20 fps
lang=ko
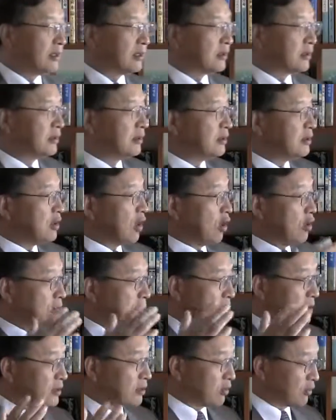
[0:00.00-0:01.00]
그
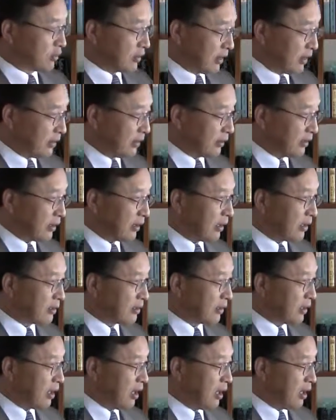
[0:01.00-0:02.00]
열매는 어떻게
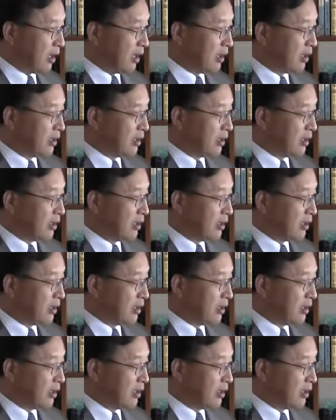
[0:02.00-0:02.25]
나타나는가?